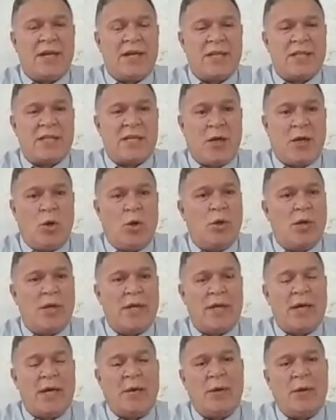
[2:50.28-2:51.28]
نزحوا
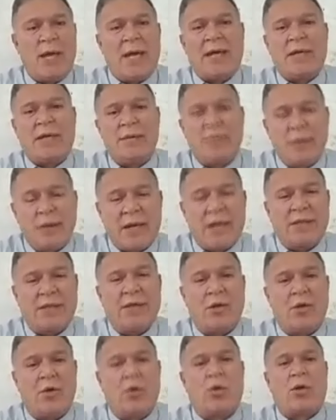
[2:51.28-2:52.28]
اليها ولكن مره
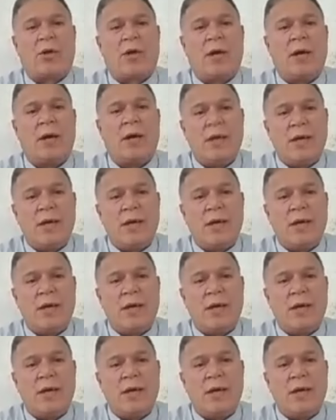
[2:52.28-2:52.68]
اخرى